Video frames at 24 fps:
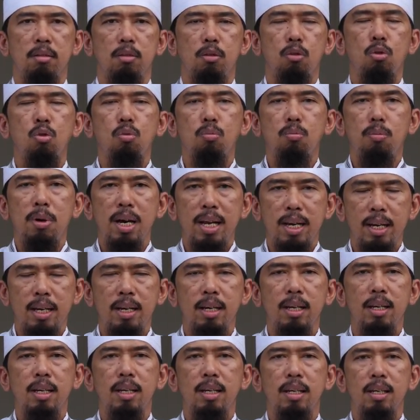kurban
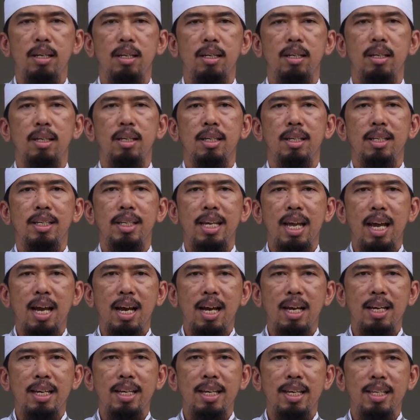yang
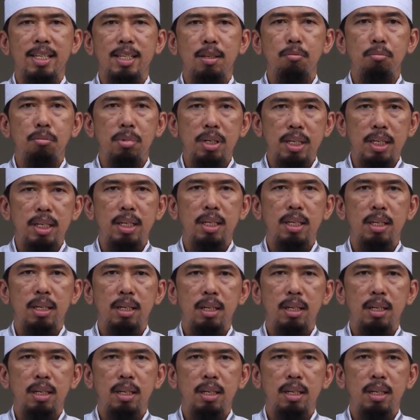akan dia sembelih,